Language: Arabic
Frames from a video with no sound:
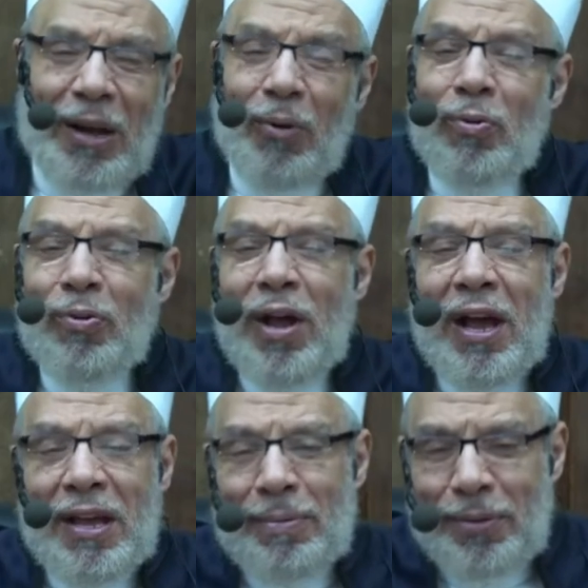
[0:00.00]
نقول
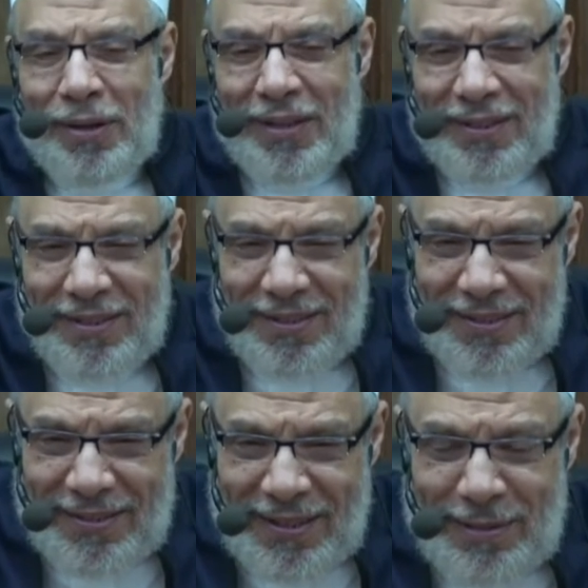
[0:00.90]
لها يا بنيتي
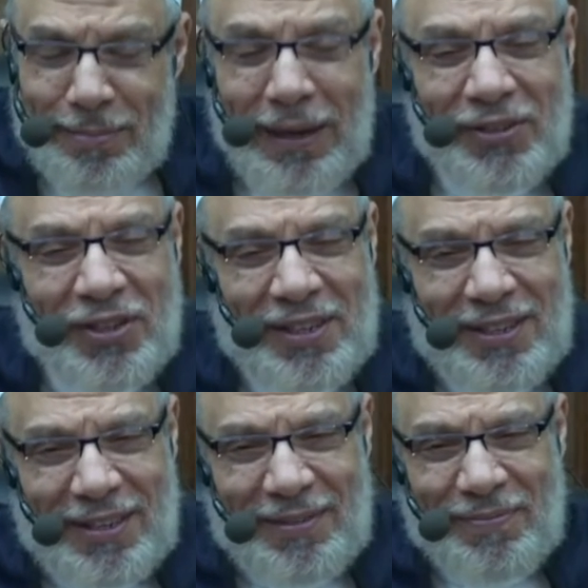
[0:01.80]
اسمعي
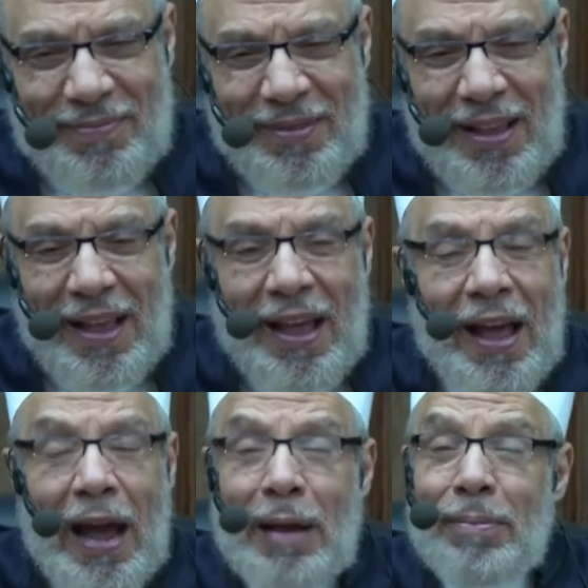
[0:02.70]
جيدا
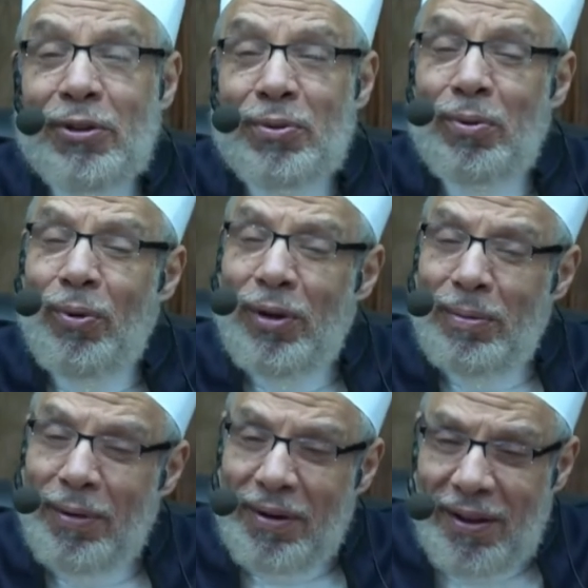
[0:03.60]
المشروع
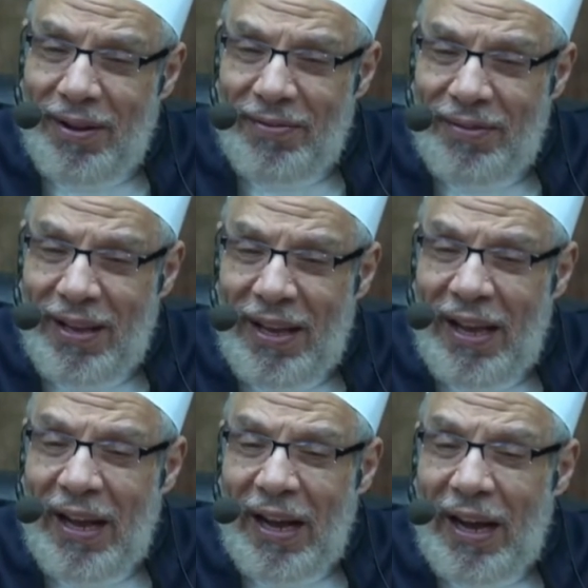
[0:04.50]
للمرأة
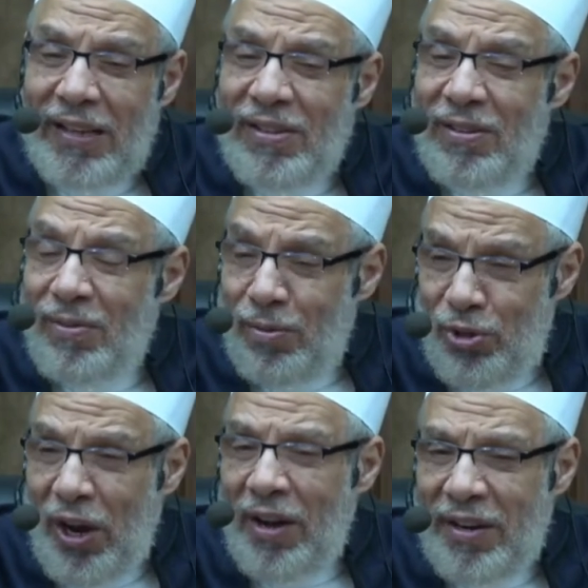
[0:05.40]
غسل
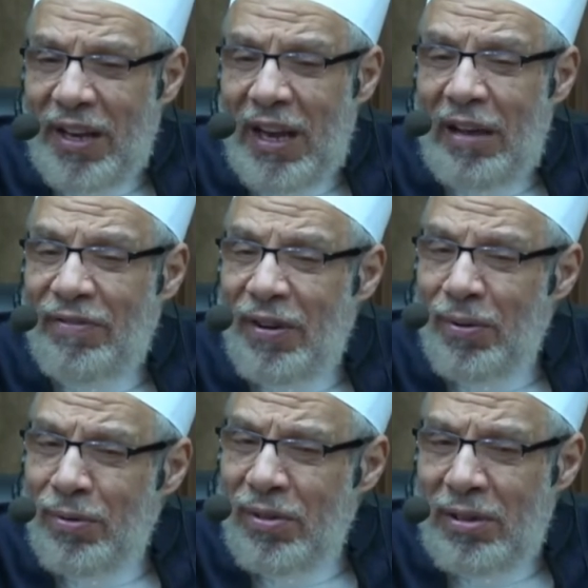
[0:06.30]
شعرها في
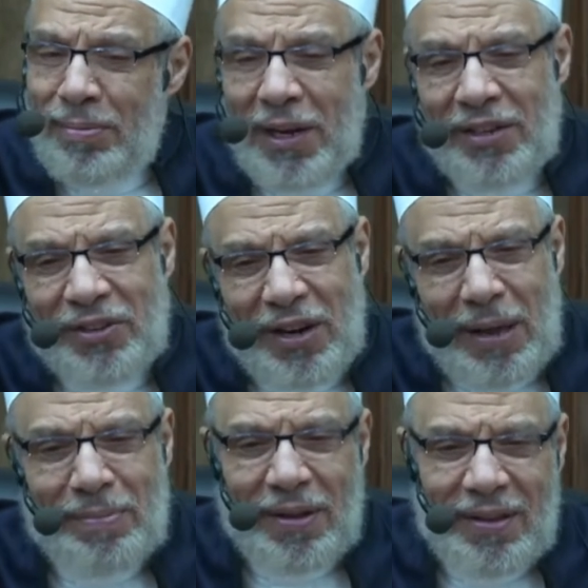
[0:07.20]
الغسل من
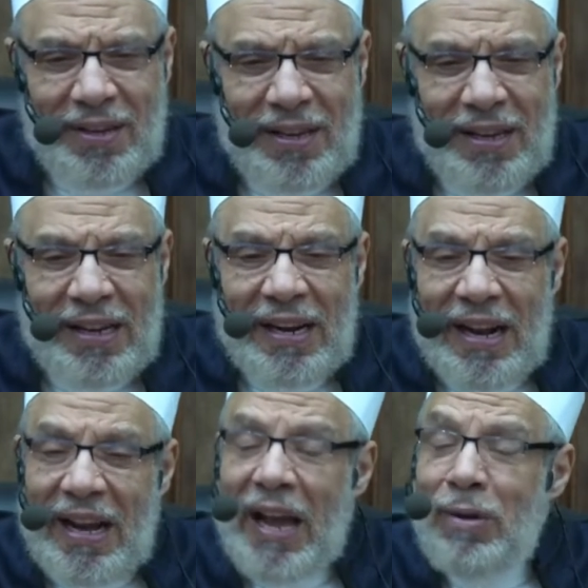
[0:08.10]
الجنابه
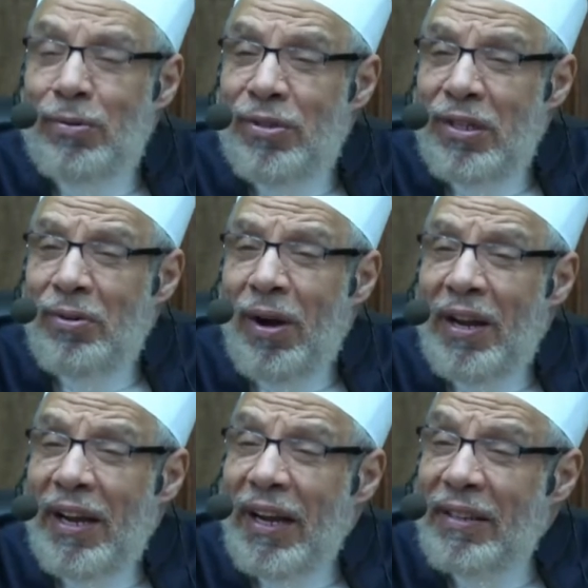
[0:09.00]
لا يجزئها
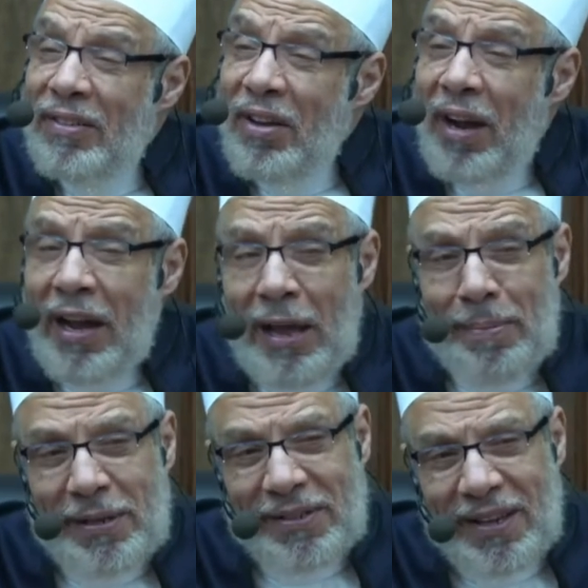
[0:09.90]
الاقتصار
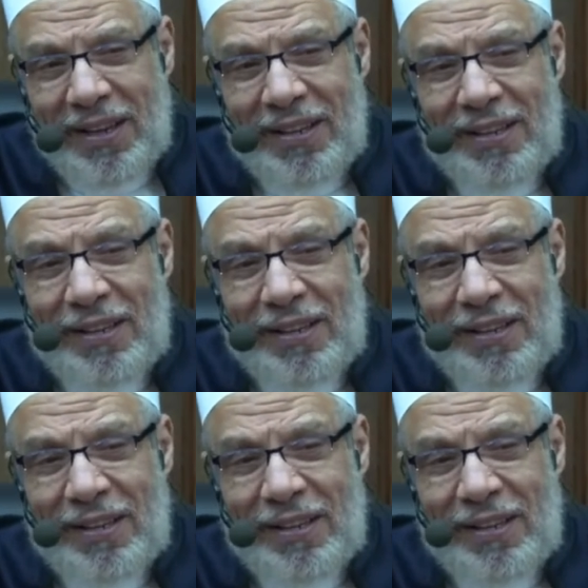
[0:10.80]
على مسحه